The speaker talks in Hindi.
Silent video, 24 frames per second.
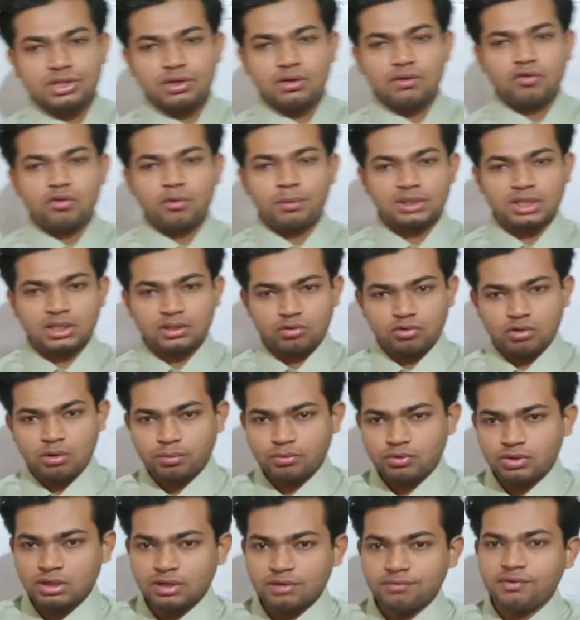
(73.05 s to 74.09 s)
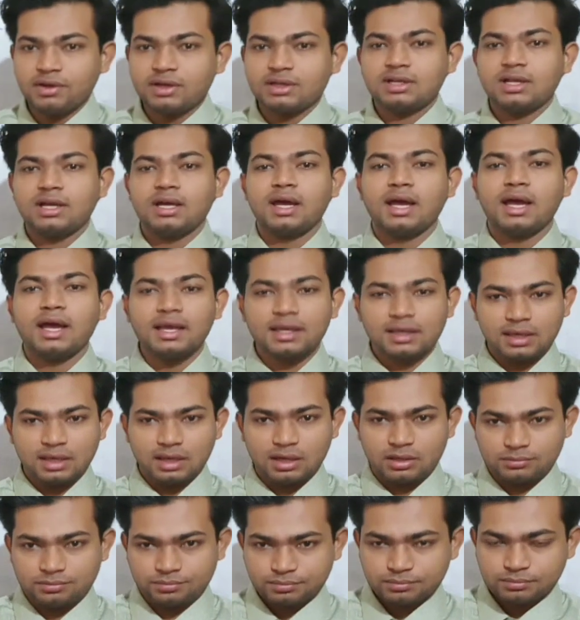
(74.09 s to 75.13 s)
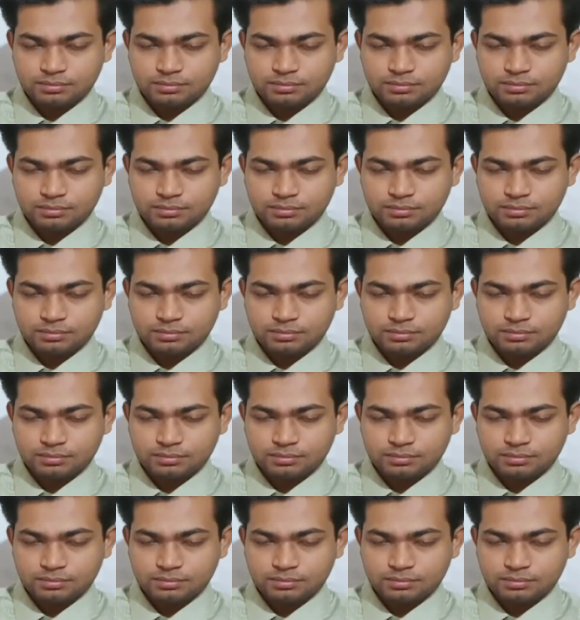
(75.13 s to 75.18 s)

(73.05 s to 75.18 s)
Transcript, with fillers: जो है वो बताता हूँ आपको इफेक्ट है क्या